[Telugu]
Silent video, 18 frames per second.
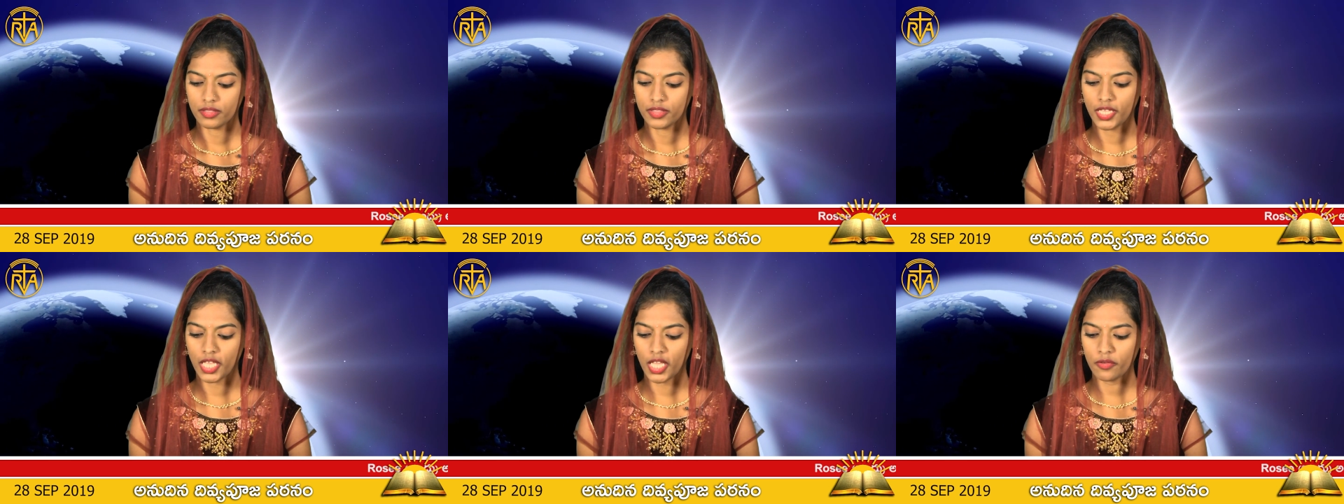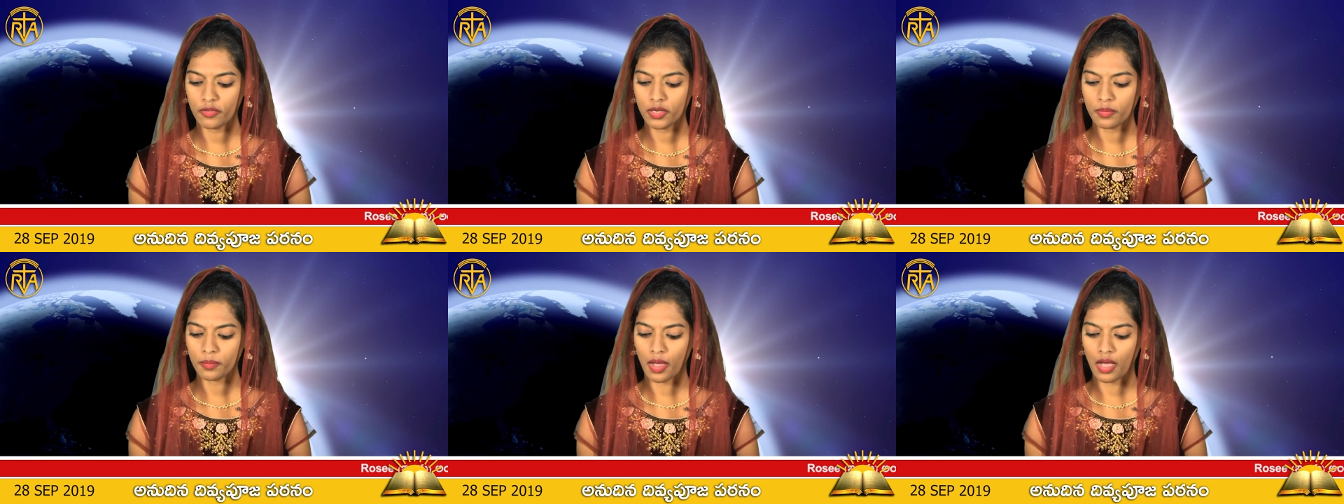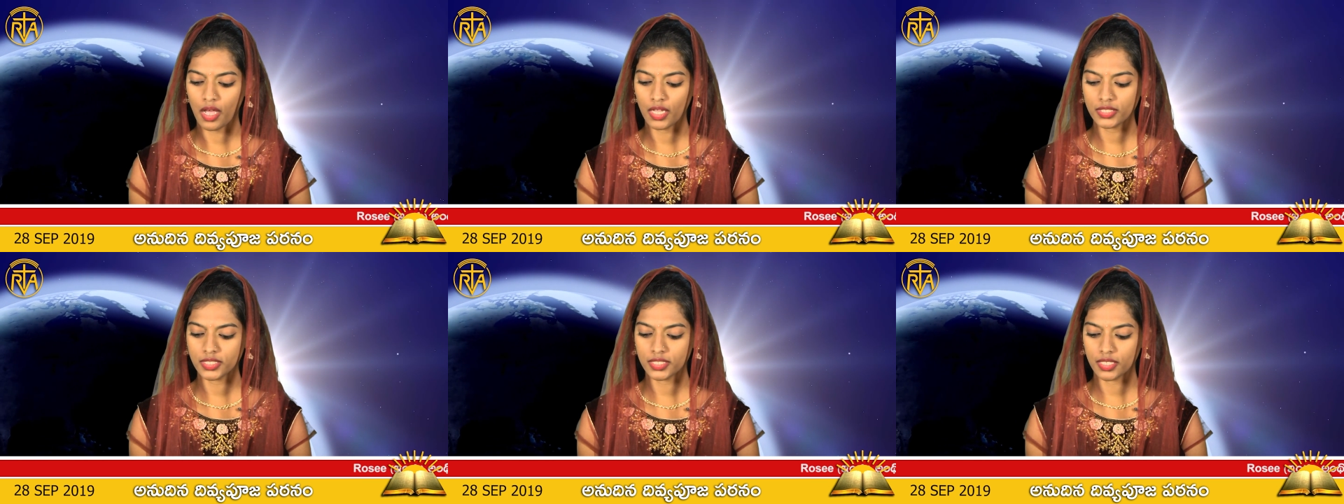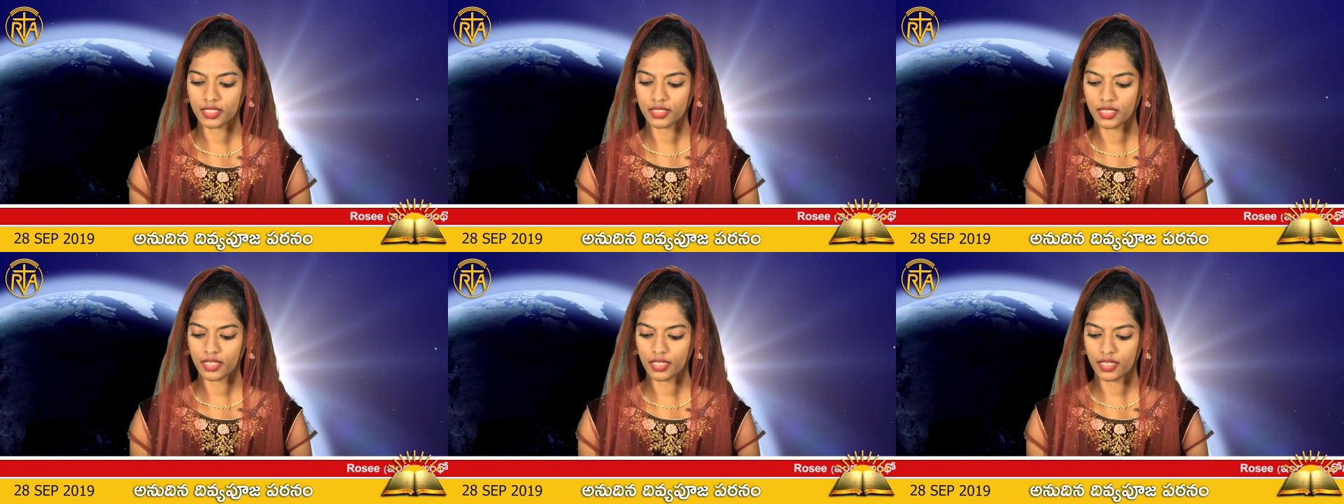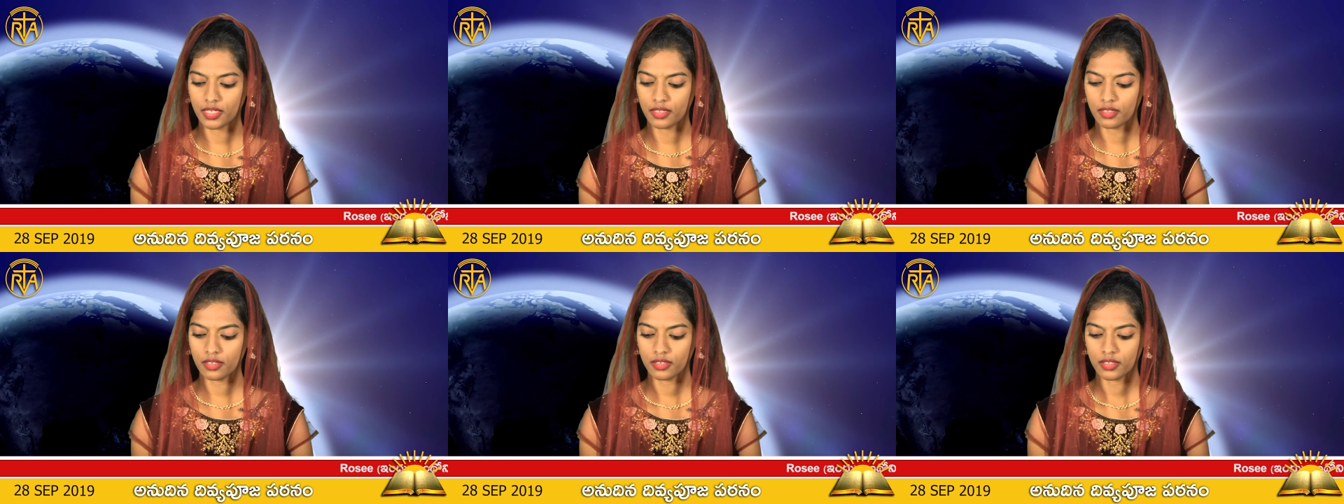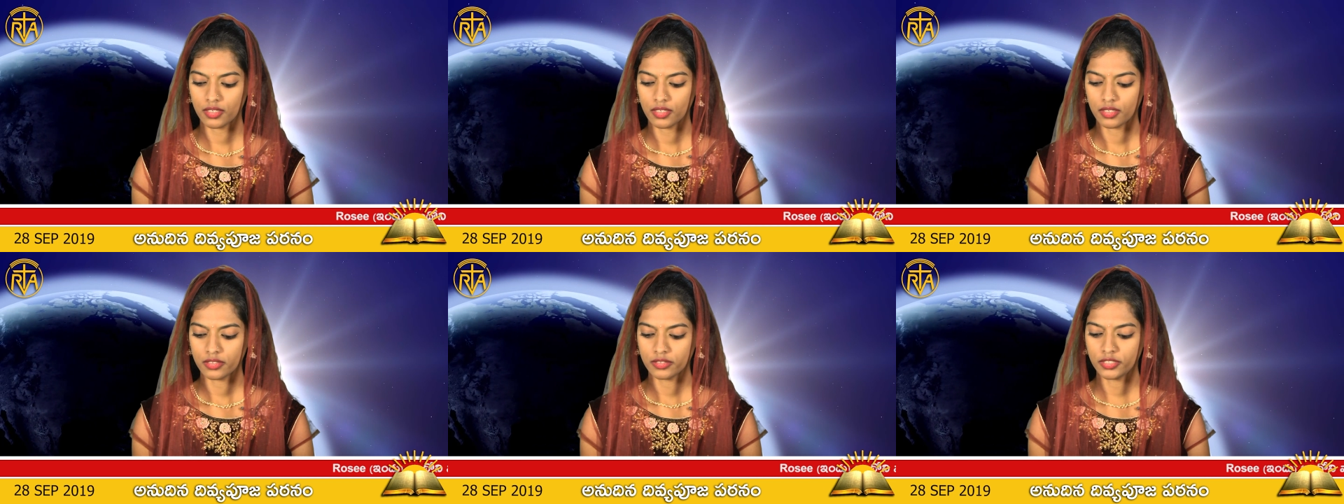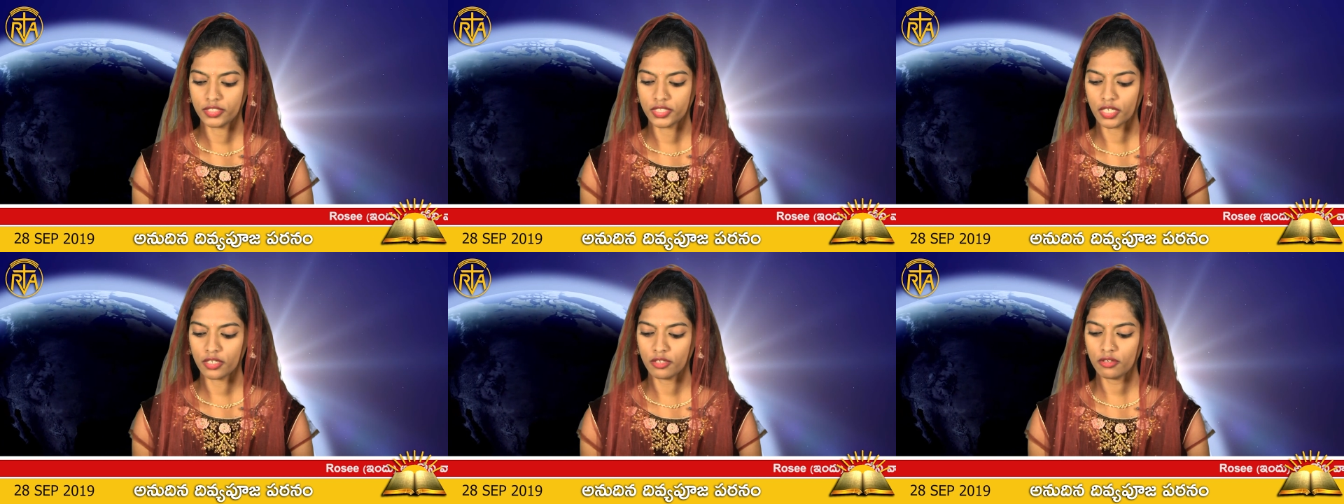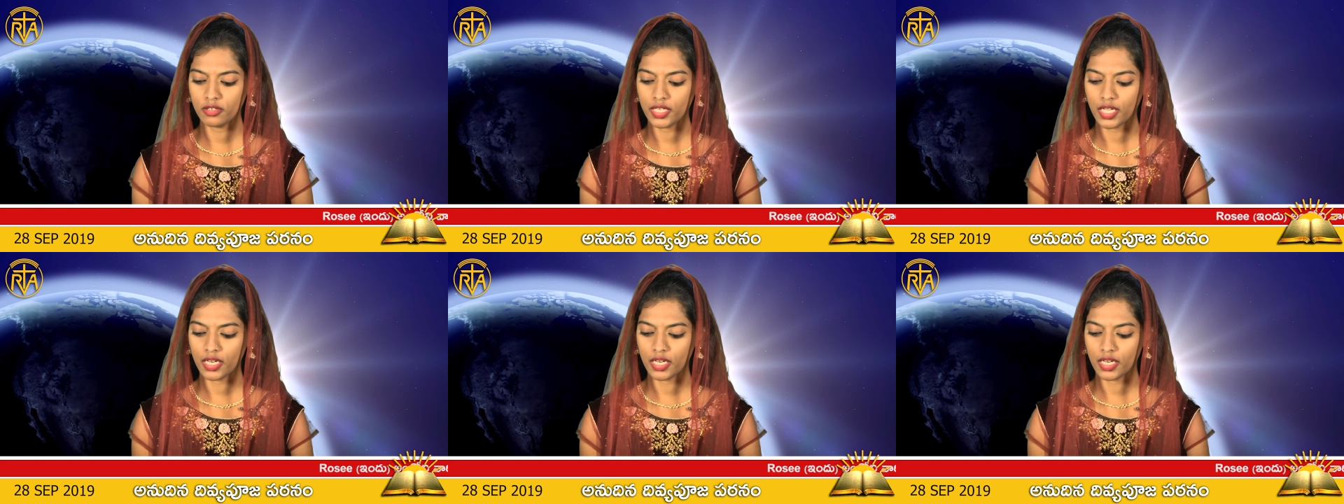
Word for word: దేవుని మహాశక్తికి జనులు